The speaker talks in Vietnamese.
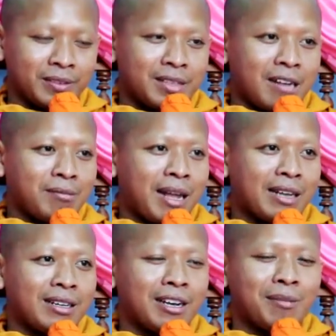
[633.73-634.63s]
chẳng
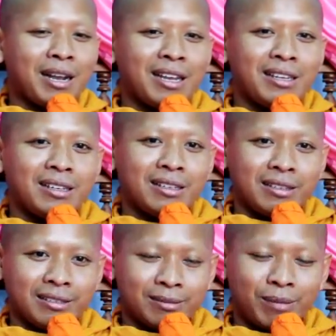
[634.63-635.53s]
bán khám ai
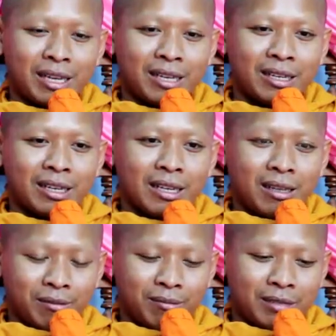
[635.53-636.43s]
dương mình
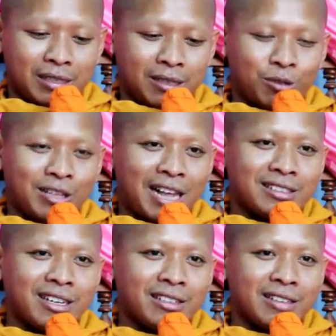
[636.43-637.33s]
lúc ta
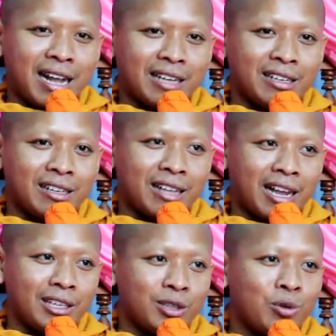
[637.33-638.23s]
chẳng cán cất
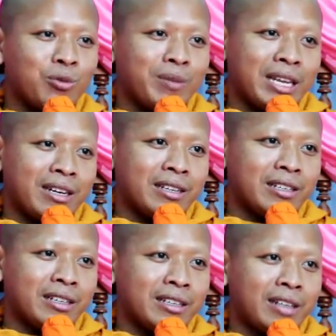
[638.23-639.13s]
tay tù mình
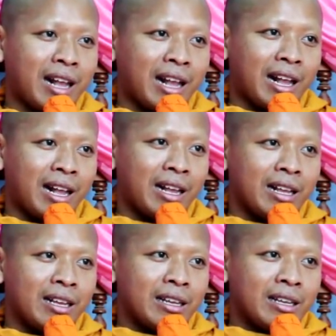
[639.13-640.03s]
rưỡi rưỡi thá
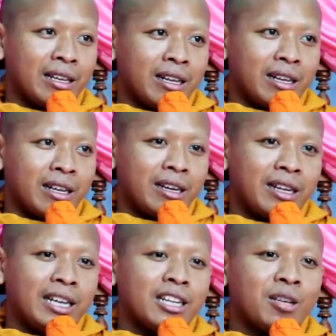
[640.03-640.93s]

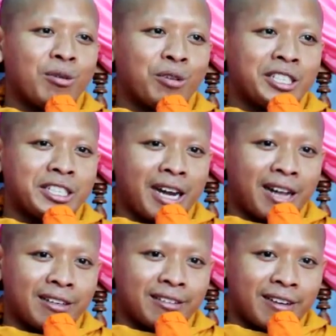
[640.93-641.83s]
riêng thua
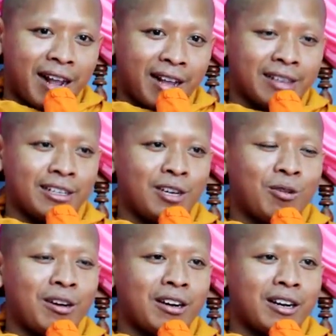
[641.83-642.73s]
trào nát
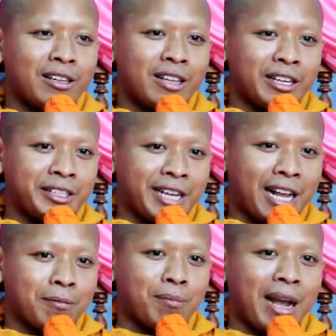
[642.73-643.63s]
luôn rất tại
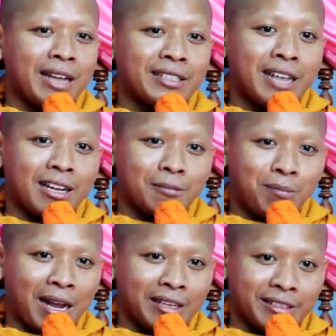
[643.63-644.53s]
chắc bạc
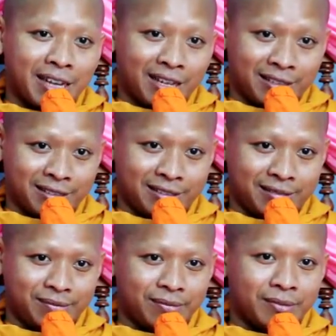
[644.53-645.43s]
nhạc
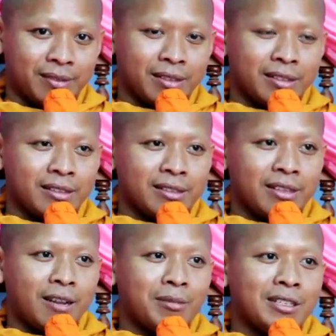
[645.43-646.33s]

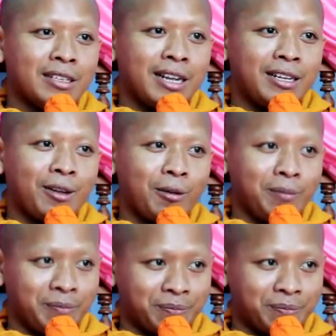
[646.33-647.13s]
lập lưu đá nhóm